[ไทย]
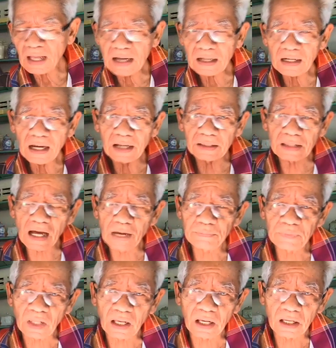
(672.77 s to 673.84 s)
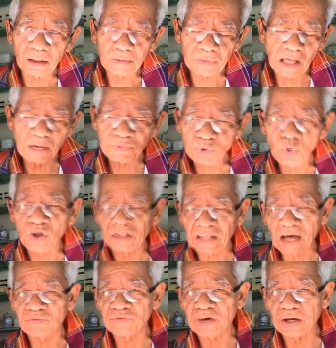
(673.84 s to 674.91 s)
ทางได้ตามแต่ตามช่วง
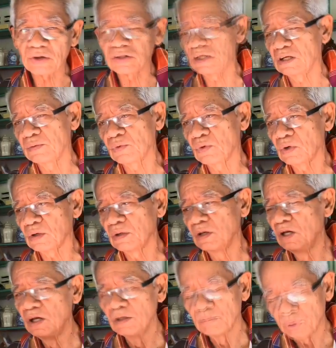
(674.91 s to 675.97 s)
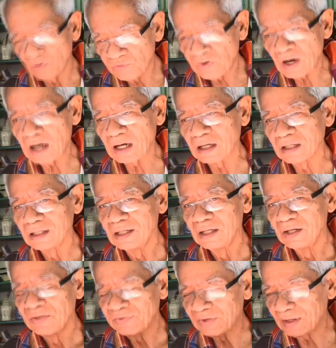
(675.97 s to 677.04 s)
ตามวัยของแต่ละบุคคลผมว่า
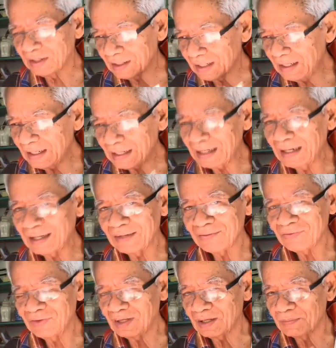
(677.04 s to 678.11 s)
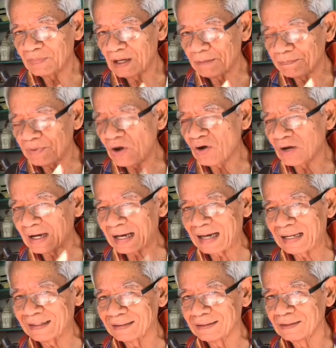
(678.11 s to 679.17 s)
สิ่งนี้นะฮะที่จะมาป้อง
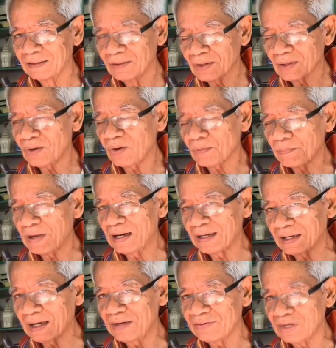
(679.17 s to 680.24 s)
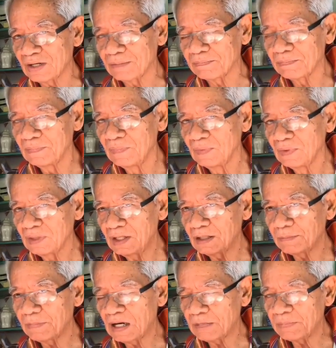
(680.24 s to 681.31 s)
กัน โรคภัยไข้เจ็บ
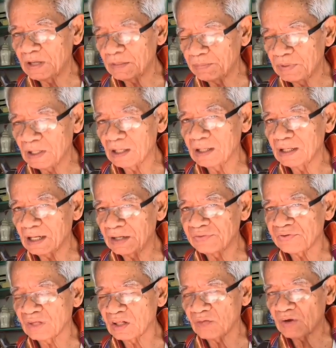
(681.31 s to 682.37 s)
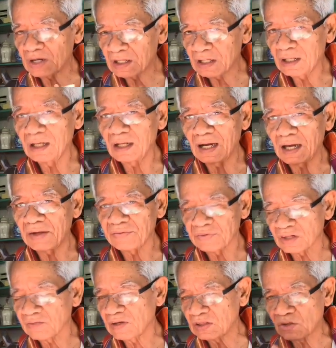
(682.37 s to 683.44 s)
ที่จะมาเบียดเบียนในศตวรรษนี้และ
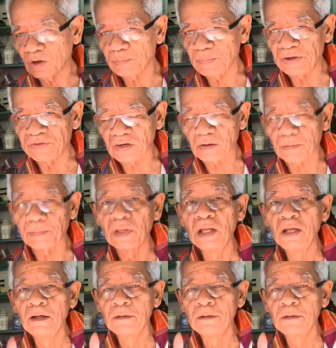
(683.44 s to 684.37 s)
ศตวรรษต่อไปสำหรับ